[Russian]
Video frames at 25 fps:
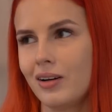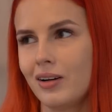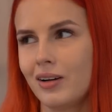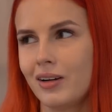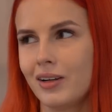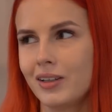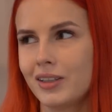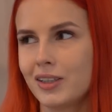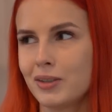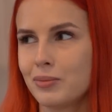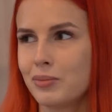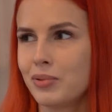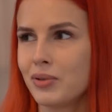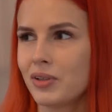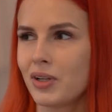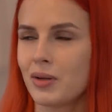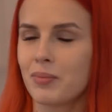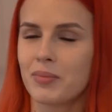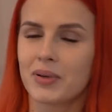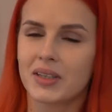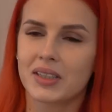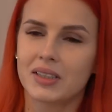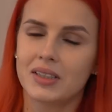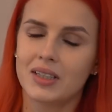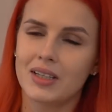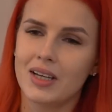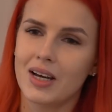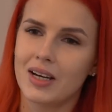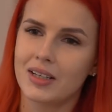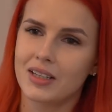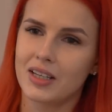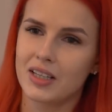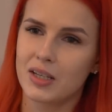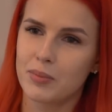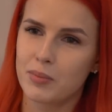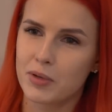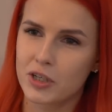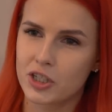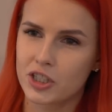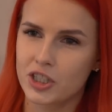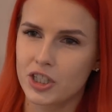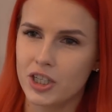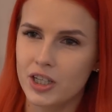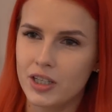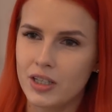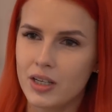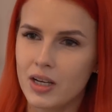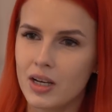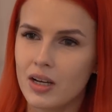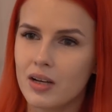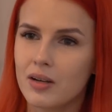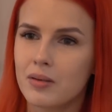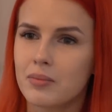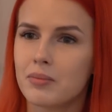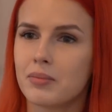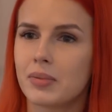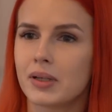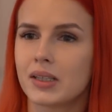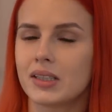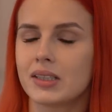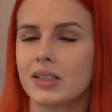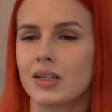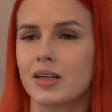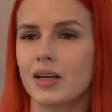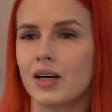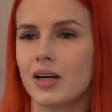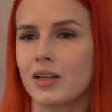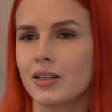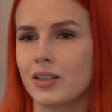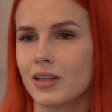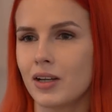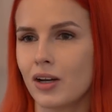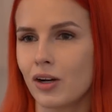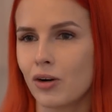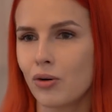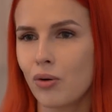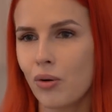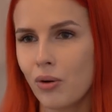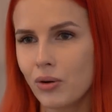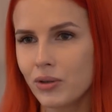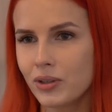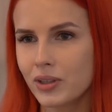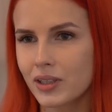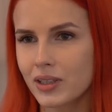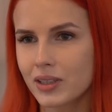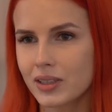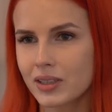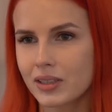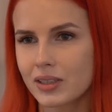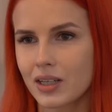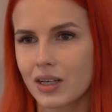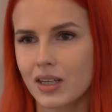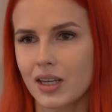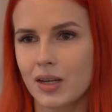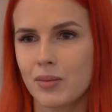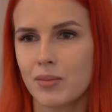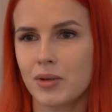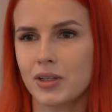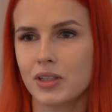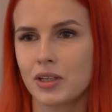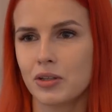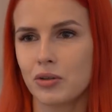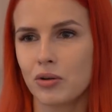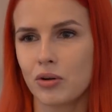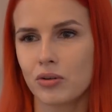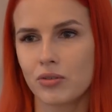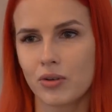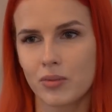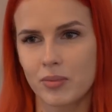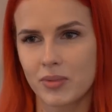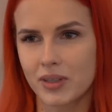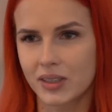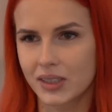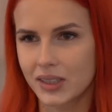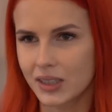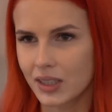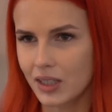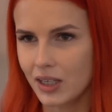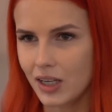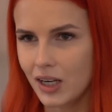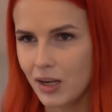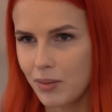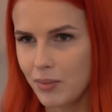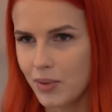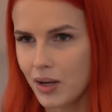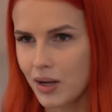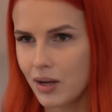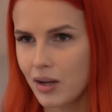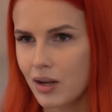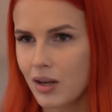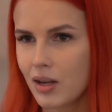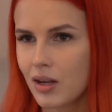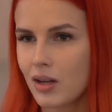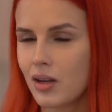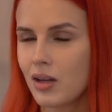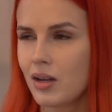это было постоянное напряжение, постоянная гонка за какими-то новыми целями –